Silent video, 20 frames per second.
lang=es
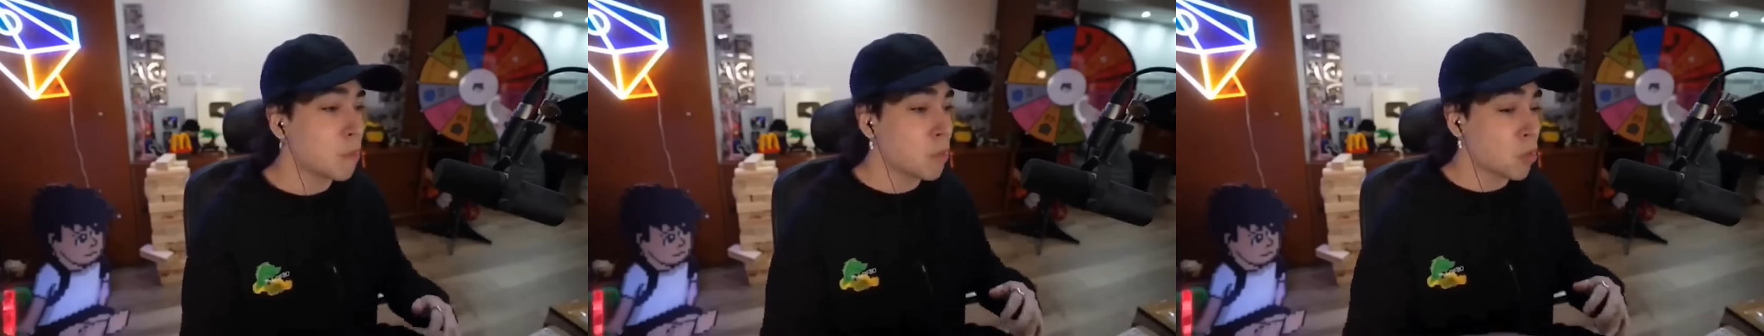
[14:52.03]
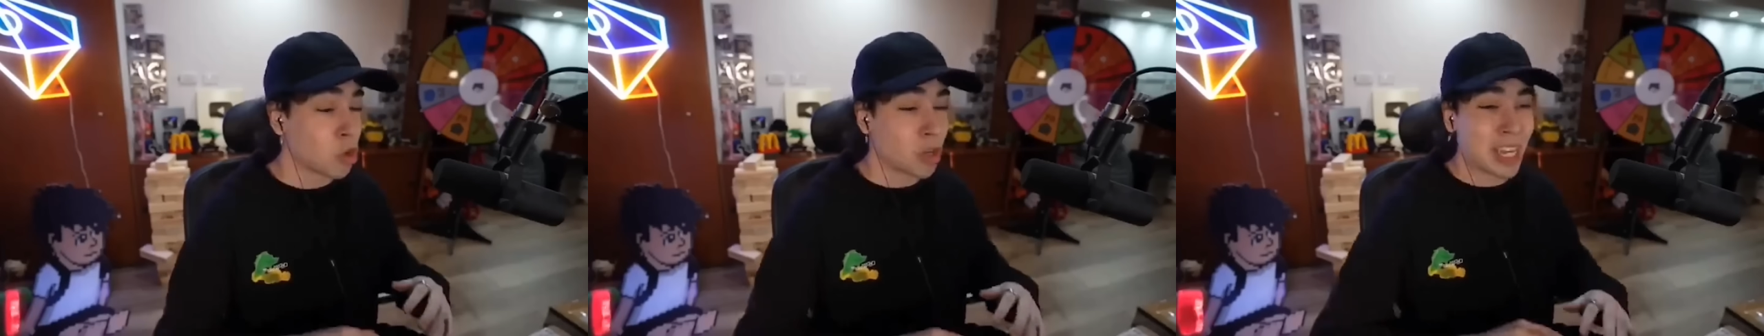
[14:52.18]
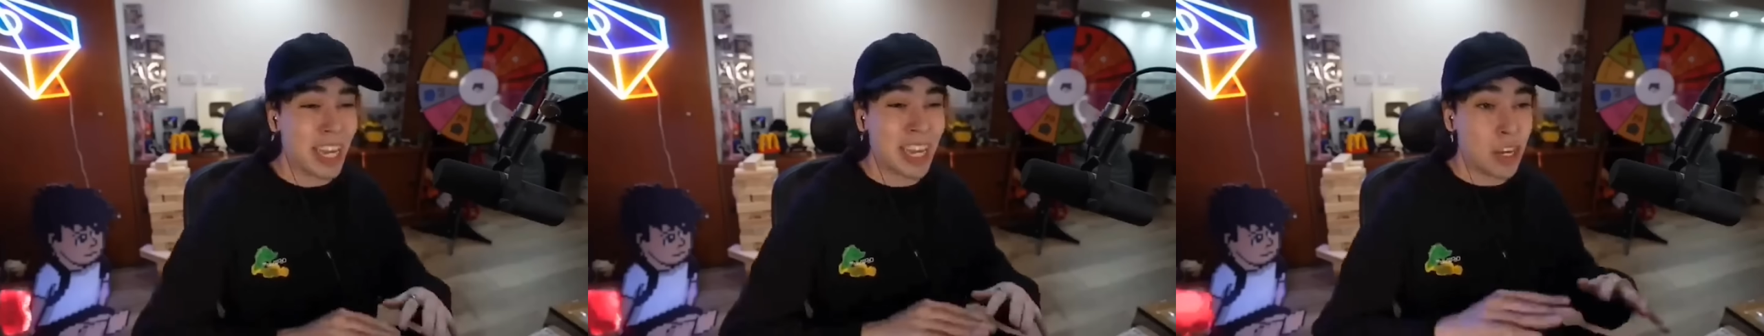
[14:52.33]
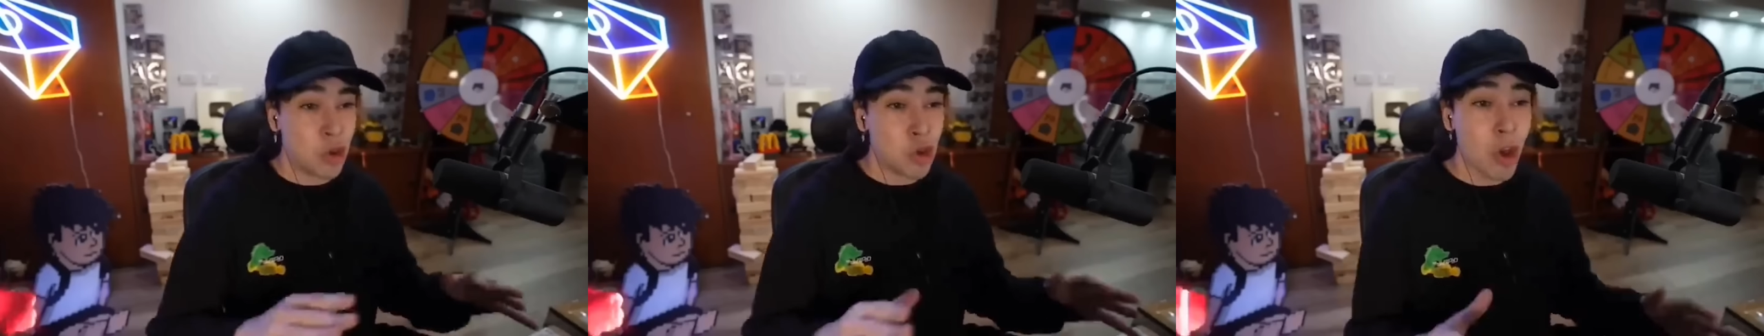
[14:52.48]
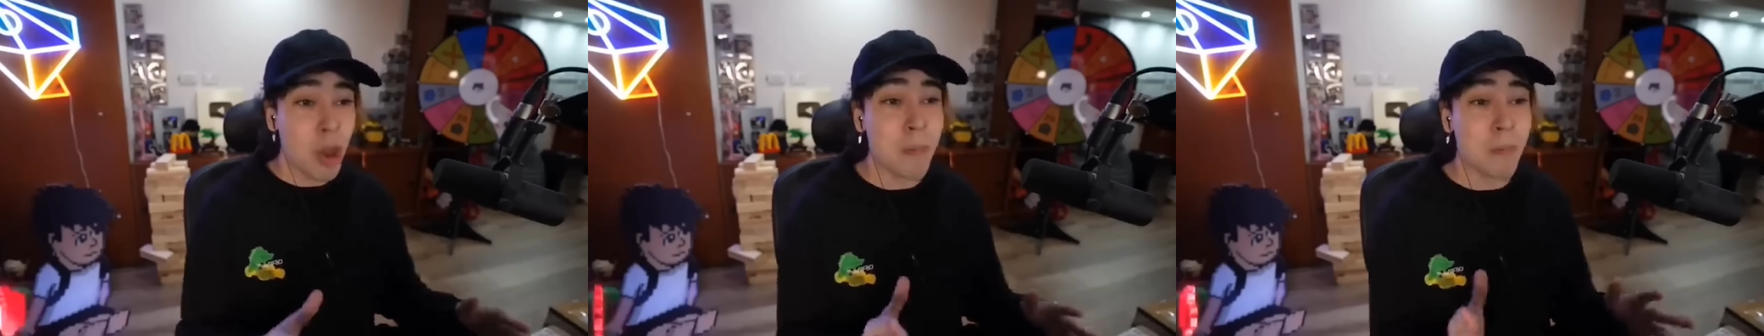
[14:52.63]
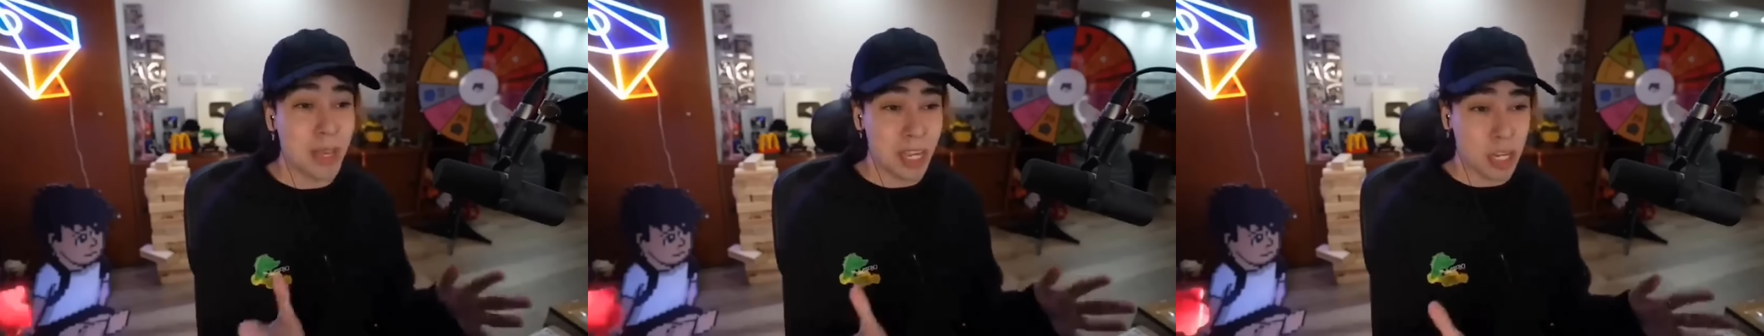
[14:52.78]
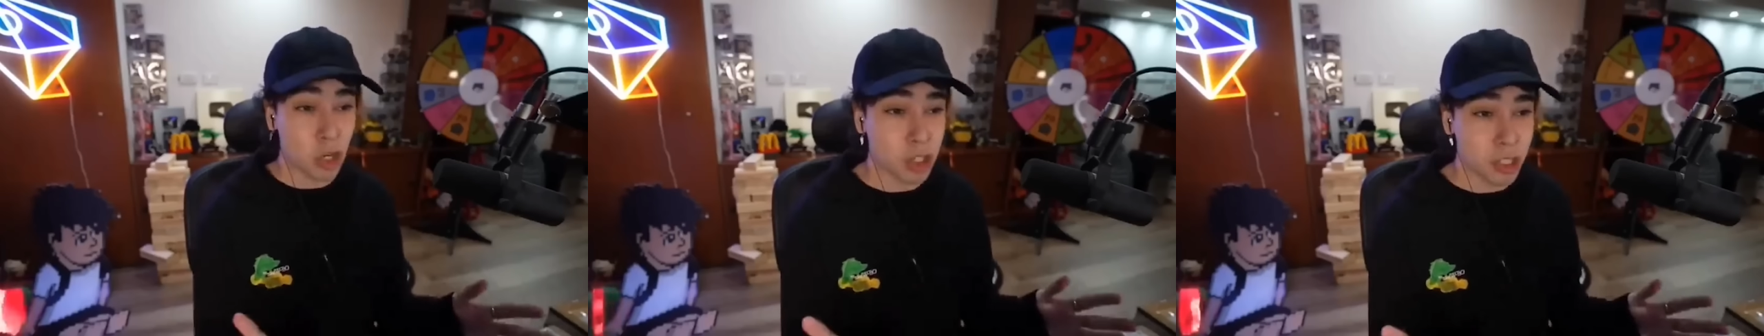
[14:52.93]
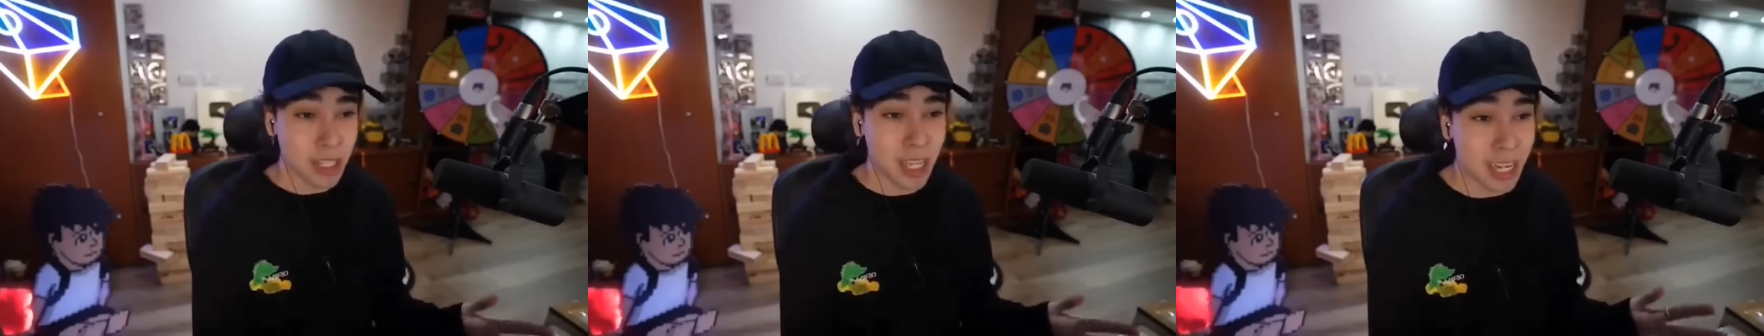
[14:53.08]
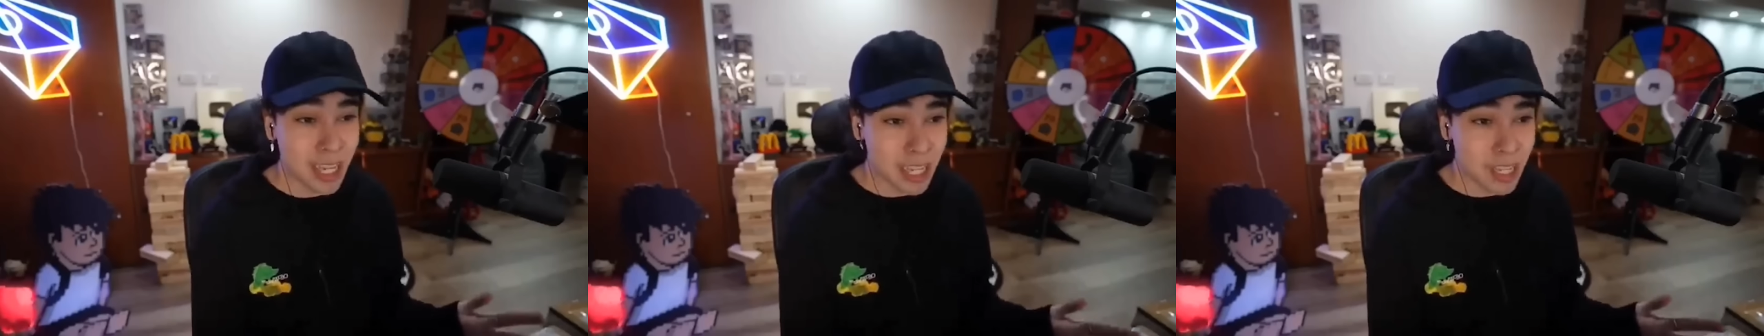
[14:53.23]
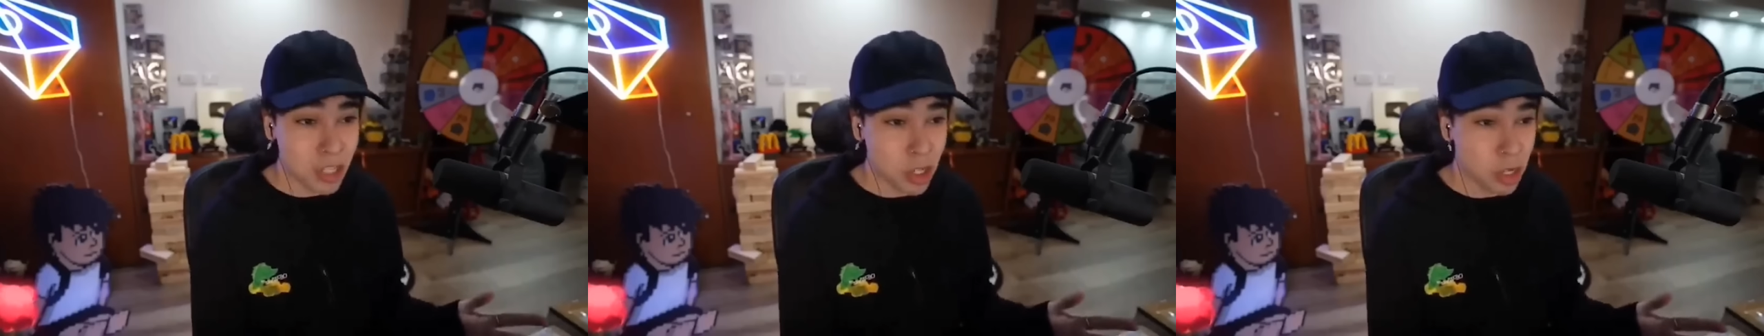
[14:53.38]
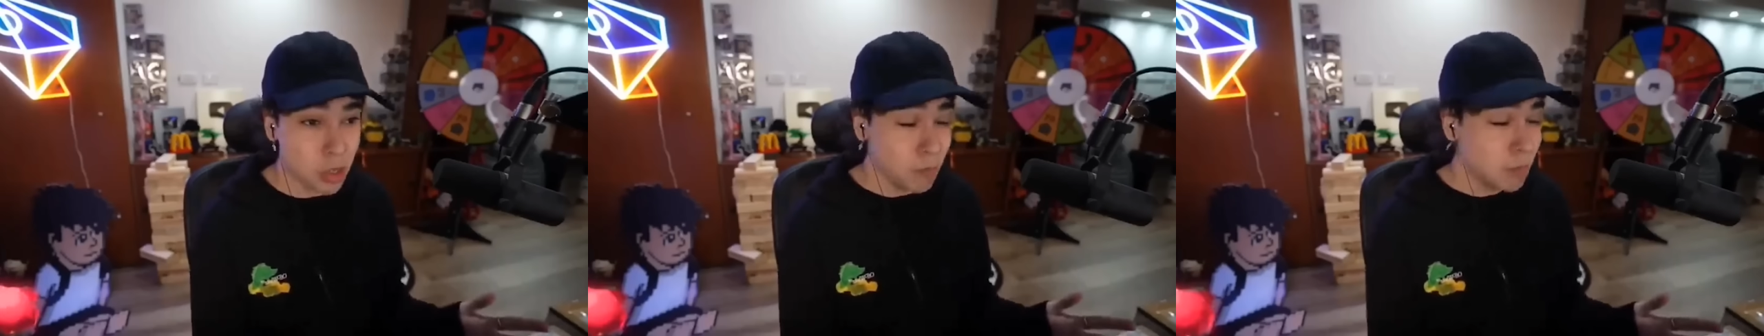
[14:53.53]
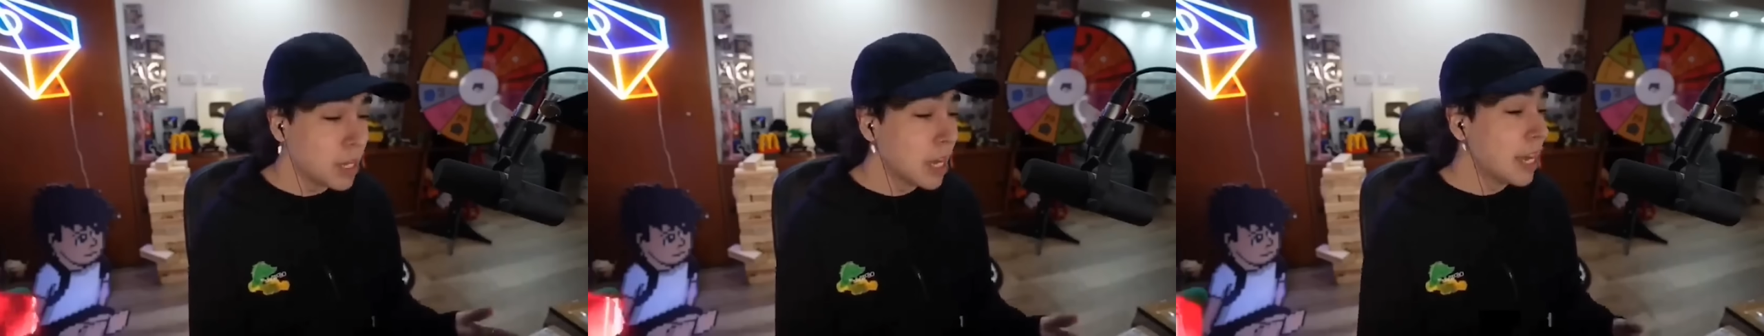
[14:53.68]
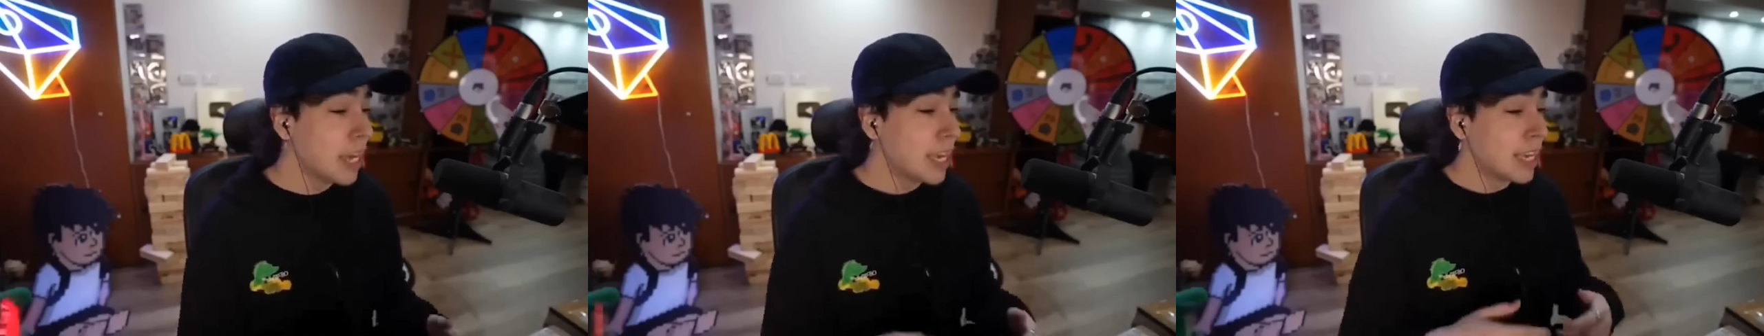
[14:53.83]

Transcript: porque no es mi contenido